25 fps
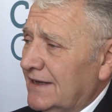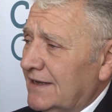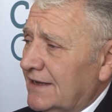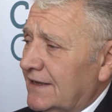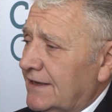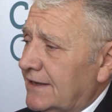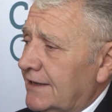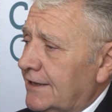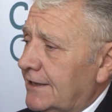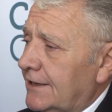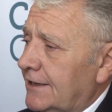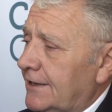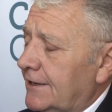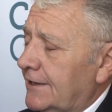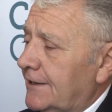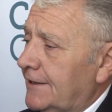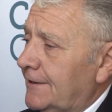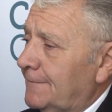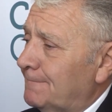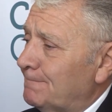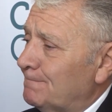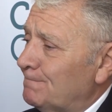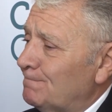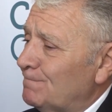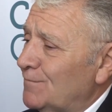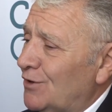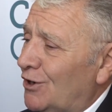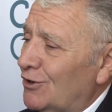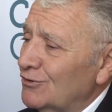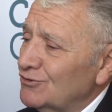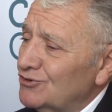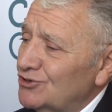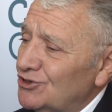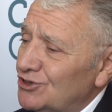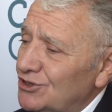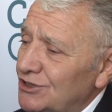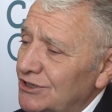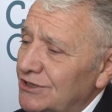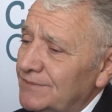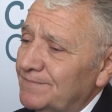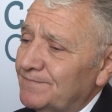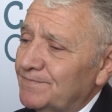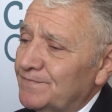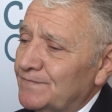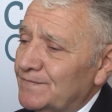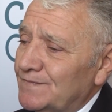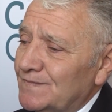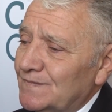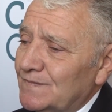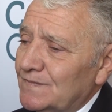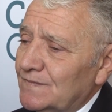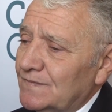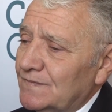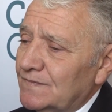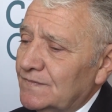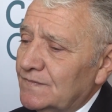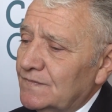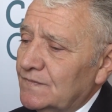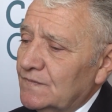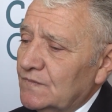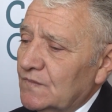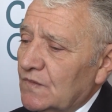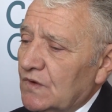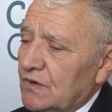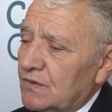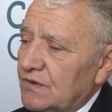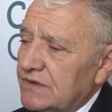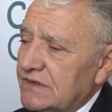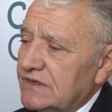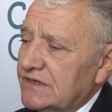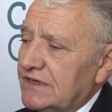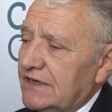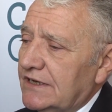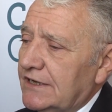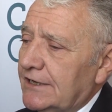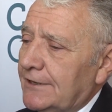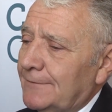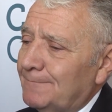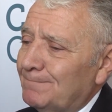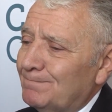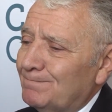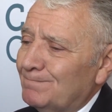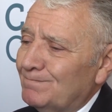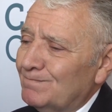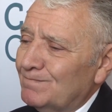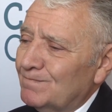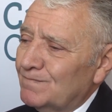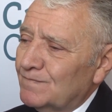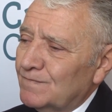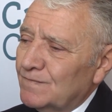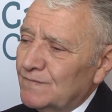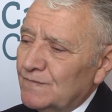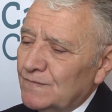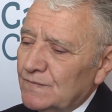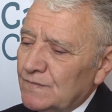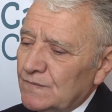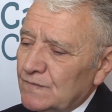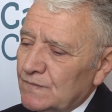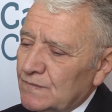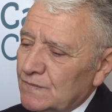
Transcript: e oggi mh, mm, questa, mm,